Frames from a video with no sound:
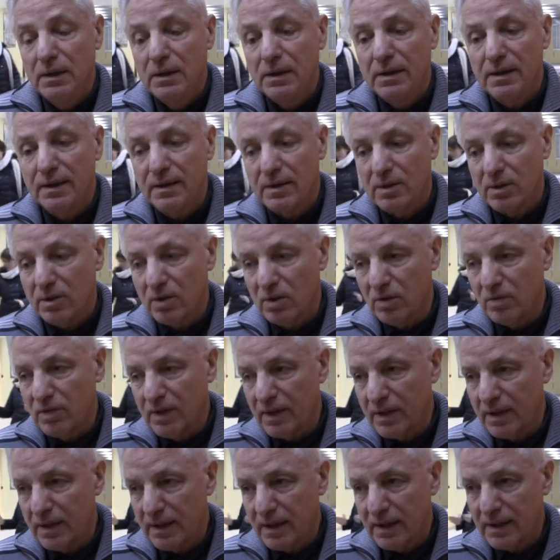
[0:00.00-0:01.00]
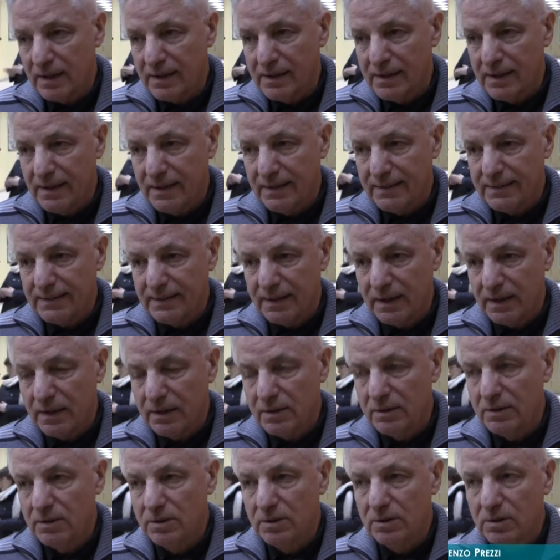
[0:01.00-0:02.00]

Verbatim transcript: che trova nella Chiesa